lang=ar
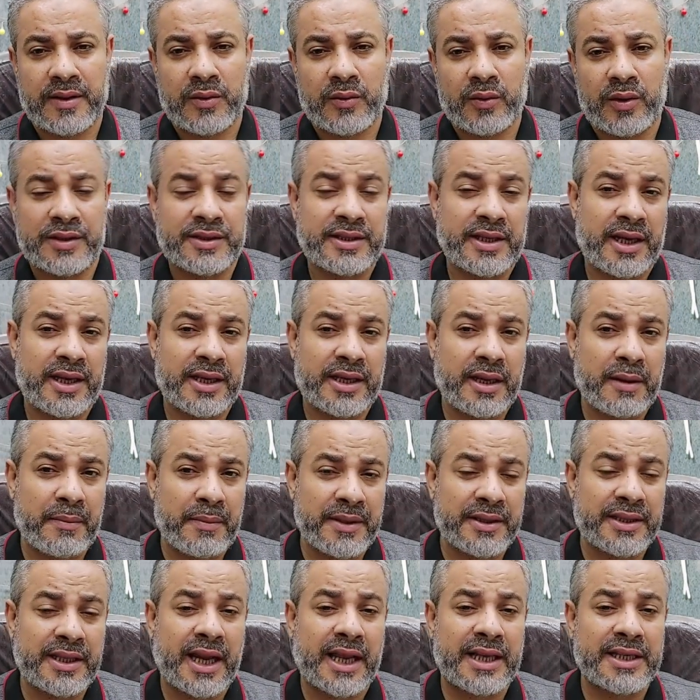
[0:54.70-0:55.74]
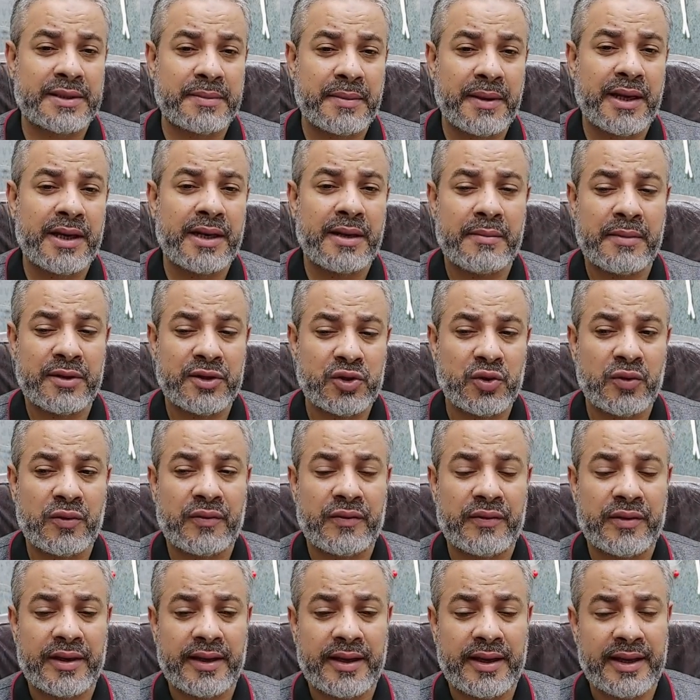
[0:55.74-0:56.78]
ولذلك البنت العزباء لما
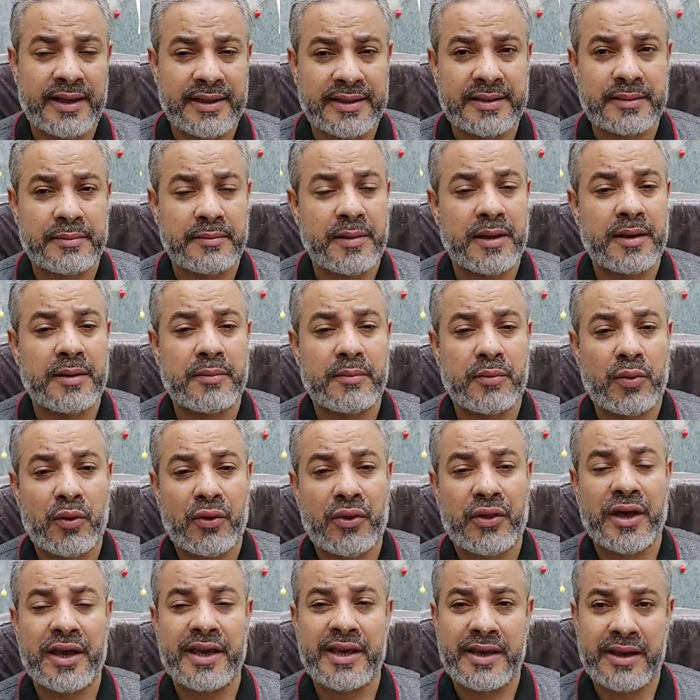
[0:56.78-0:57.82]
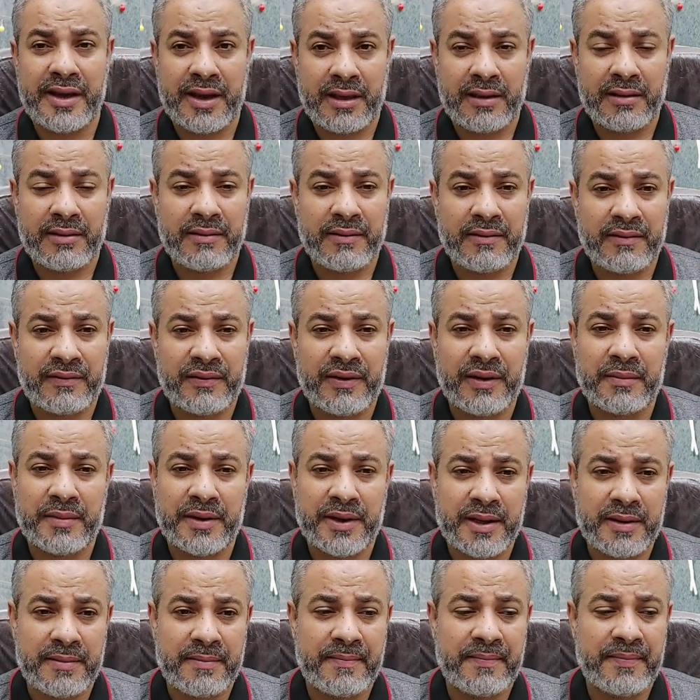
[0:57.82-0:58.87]
تشوف اسم بثينة في
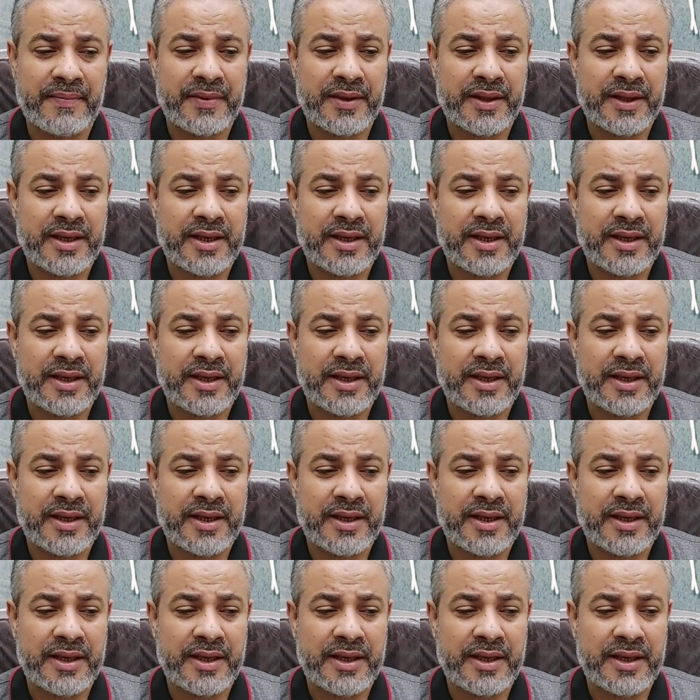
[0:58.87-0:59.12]
المنام